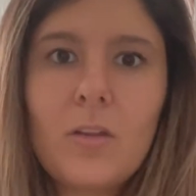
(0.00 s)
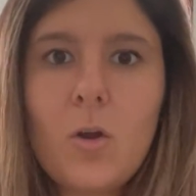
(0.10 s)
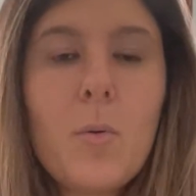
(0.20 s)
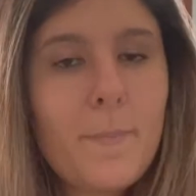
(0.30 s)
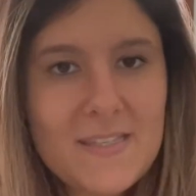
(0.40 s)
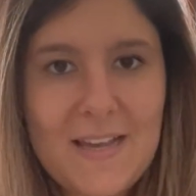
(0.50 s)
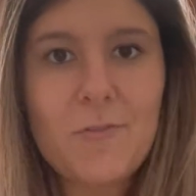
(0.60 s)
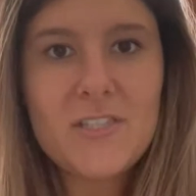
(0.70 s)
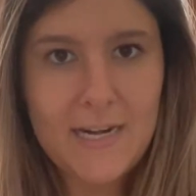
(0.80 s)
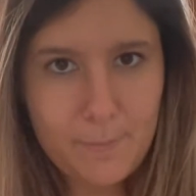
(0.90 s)
come
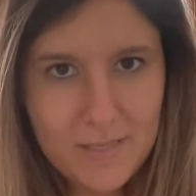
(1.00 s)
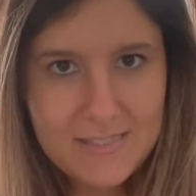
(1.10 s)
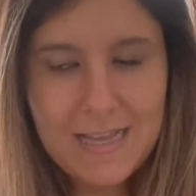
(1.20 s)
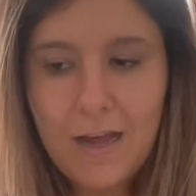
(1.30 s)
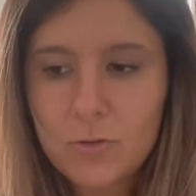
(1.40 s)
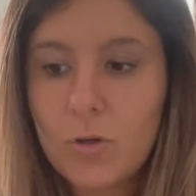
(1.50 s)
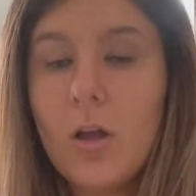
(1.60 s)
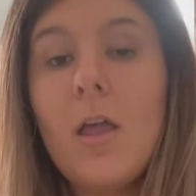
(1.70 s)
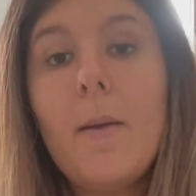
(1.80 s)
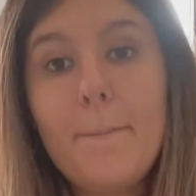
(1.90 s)
pensavo sarebbe
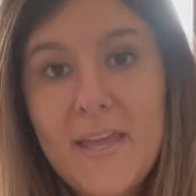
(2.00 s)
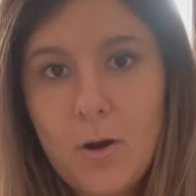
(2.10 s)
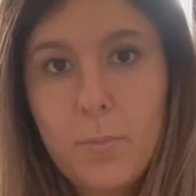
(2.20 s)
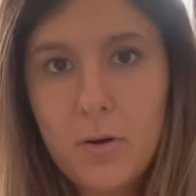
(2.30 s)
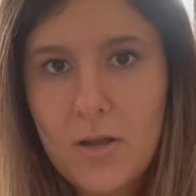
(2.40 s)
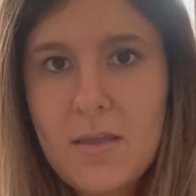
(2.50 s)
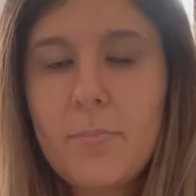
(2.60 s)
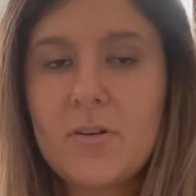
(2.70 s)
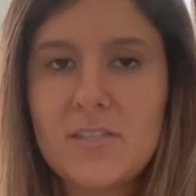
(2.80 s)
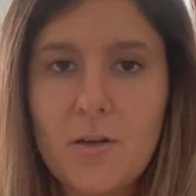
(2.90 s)
stato. Però poi,
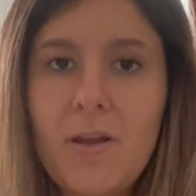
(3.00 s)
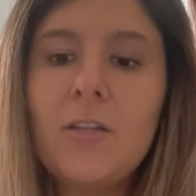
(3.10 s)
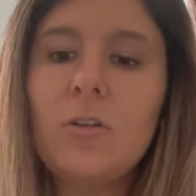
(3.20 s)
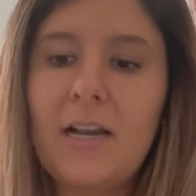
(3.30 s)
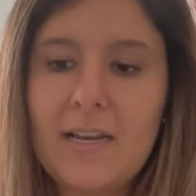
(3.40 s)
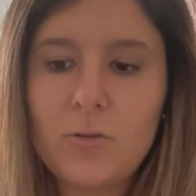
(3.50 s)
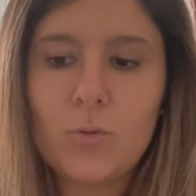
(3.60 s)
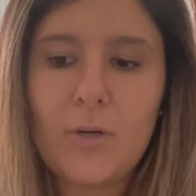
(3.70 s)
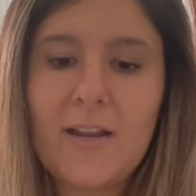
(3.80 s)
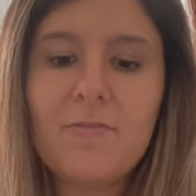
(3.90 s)
proseguendo la
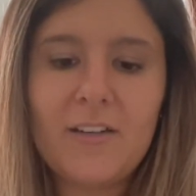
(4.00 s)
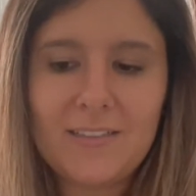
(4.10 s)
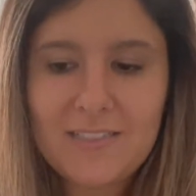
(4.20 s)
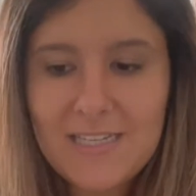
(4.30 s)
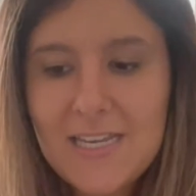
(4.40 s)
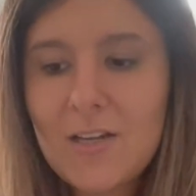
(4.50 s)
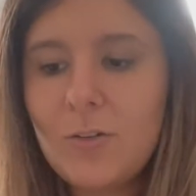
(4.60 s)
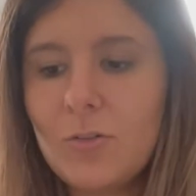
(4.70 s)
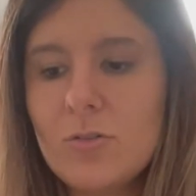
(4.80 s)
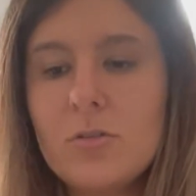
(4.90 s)
lettura, infatti
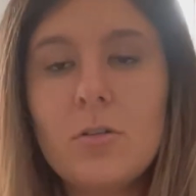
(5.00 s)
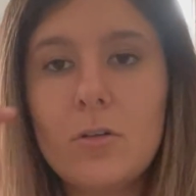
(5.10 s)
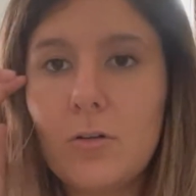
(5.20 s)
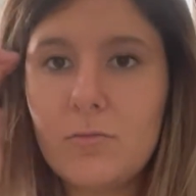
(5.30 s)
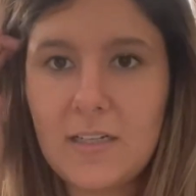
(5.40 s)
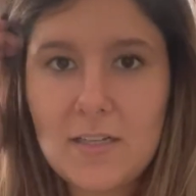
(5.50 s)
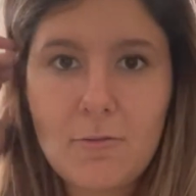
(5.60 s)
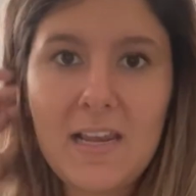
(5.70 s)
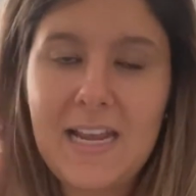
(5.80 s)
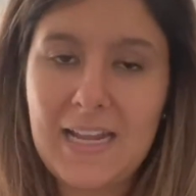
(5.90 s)
io non sono una di
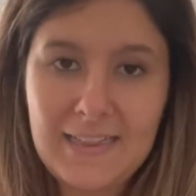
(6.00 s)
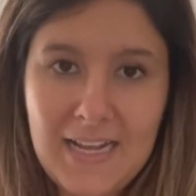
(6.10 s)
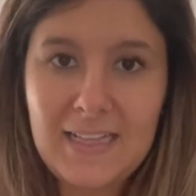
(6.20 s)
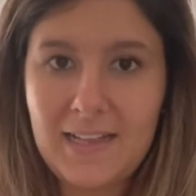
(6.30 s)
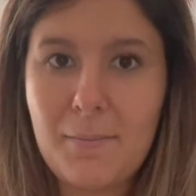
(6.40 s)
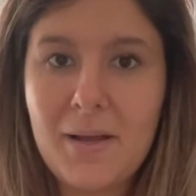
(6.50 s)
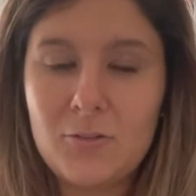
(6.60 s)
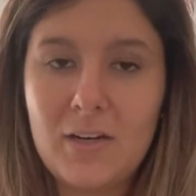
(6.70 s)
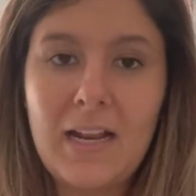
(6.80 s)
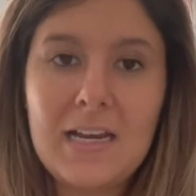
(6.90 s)
quelle che tende ad
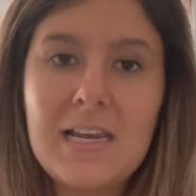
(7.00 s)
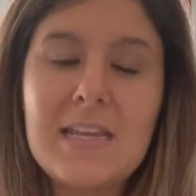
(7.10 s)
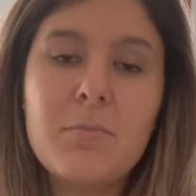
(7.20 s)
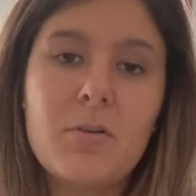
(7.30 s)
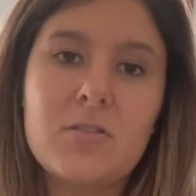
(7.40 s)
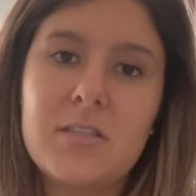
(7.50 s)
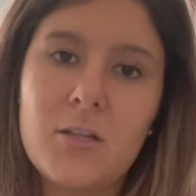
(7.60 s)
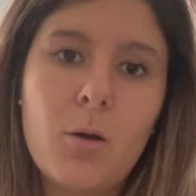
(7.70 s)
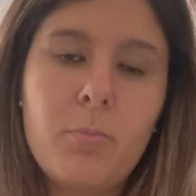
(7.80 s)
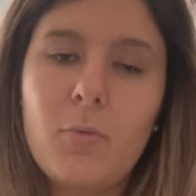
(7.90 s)
abbandonare il libro
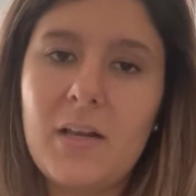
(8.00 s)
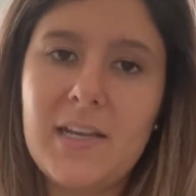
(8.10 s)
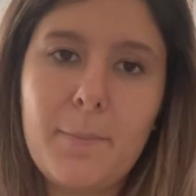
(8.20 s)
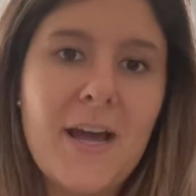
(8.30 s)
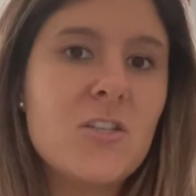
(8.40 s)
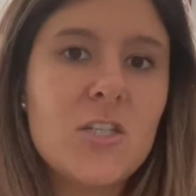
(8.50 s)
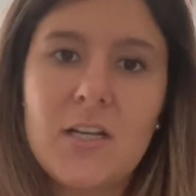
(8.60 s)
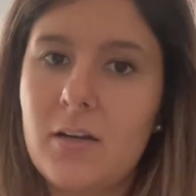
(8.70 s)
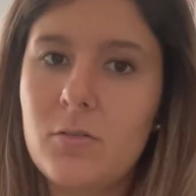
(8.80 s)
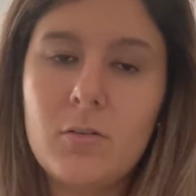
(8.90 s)
se dopo qualche
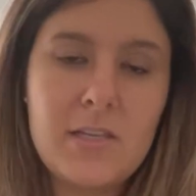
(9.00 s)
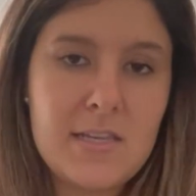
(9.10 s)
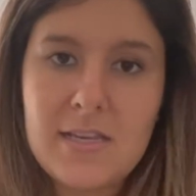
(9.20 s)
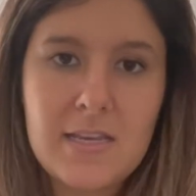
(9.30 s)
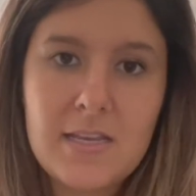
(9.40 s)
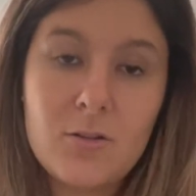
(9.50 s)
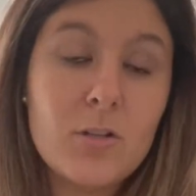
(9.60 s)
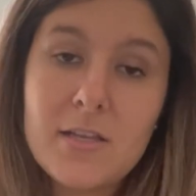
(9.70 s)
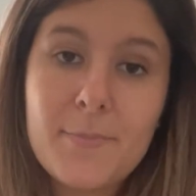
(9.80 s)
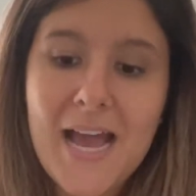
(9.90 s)
pagina non gli,
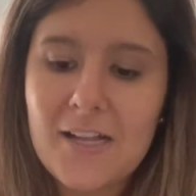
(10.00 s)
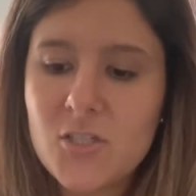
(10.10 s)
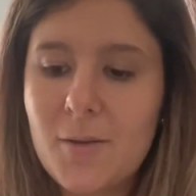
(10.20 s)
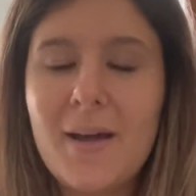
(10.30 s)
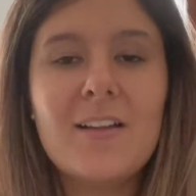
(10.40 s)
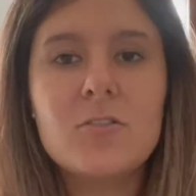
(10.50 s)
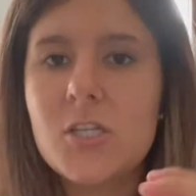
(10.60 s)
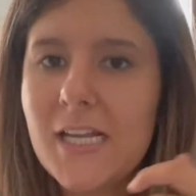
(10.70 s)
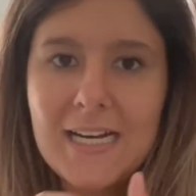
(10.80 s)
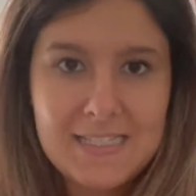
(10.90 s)
non gli piace, ma
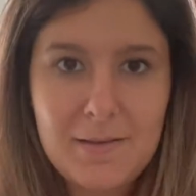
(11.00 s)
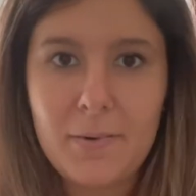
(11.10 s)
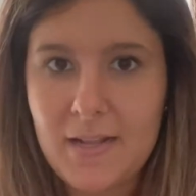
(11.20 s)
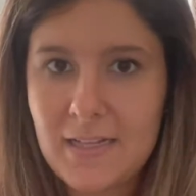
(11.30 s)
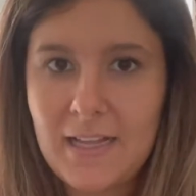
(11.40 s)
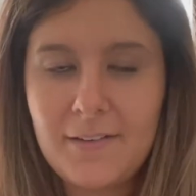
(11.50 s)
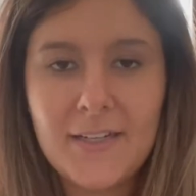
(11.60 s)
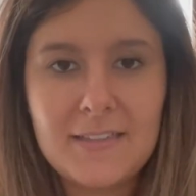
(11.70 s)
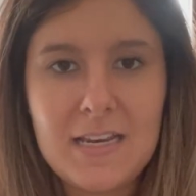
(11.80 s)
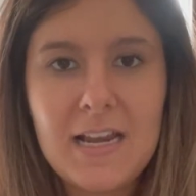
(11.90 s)
cerca sempre di andare
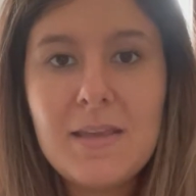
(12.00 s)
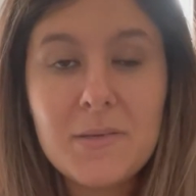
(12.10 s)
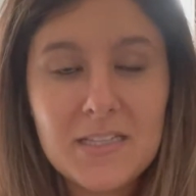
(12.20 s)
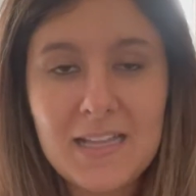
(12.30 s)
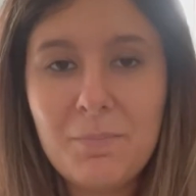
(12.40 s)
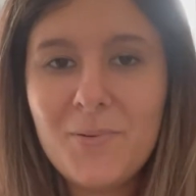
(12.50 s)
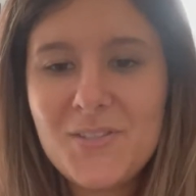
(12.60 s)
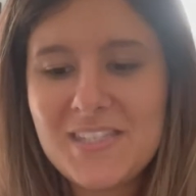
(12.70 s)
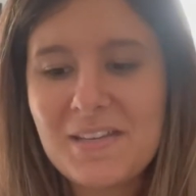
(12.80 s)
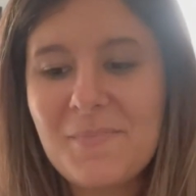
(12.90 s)
avanti nei limiti del
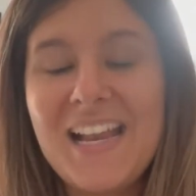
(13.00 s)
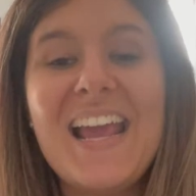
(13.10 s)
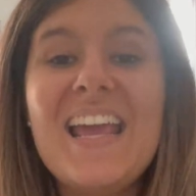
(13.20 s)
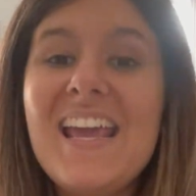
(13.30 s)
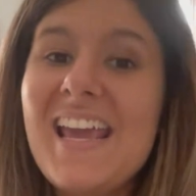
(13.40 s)
possibile.